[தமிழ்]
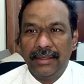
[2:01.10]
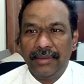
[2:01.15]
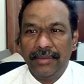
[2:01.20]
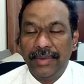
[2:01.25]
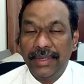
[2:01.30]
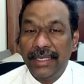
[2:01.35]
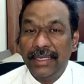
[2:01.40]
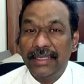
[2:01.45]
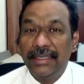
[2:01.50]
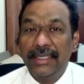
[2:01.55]

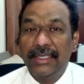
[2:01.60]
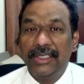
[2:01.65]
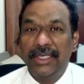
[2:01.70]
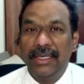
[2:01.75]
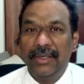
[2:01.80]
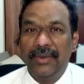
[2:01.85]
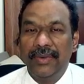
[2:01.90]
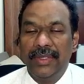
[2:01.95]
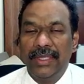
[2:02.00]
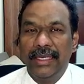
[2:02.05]
பிரிந்து
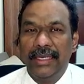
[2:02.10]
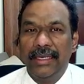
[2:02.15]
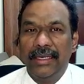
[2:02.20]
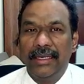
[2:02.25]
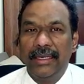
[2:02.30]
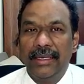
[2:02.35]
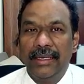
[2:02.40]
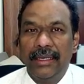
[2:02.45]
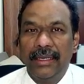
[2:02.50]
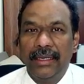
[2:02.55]
செல்வதை
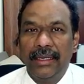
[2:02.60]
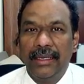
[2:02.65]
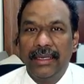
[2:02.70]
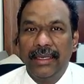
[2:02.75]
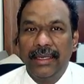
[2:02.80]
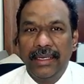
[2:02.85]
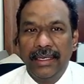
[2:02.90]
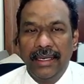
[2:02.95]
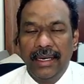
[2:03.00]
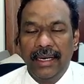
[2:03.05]

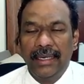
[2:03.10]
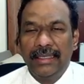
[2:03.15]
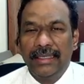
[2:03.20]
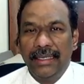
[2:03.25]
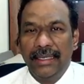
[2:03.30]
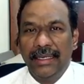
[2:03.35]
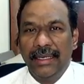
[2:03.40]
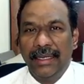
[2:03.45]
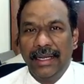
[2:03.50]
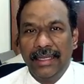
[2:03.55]

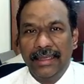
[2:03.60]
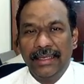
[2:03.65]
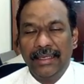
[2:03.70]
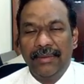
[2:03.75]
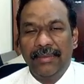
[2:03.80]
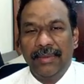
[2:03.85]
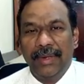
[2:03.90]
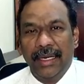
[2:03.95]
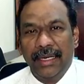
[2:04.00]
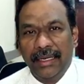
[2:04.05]
இந்நாட்களிலே
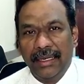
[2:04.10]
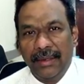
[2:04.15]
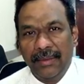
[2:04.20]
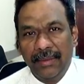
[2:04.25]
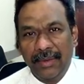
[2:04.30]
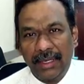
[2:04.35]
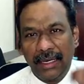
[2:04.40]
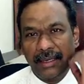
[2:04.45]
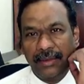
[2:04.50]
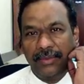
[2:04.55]
அதிகமாக நாம்
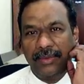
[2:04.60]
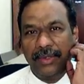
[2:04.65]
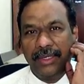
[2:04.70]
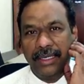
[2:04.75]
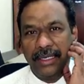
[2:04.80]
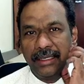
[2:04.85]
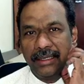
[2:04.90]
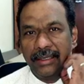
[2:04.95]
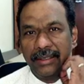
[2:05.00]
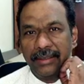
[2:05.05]
காண
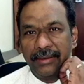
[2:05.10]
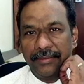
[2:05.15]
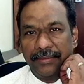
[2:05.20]
முடிகிறது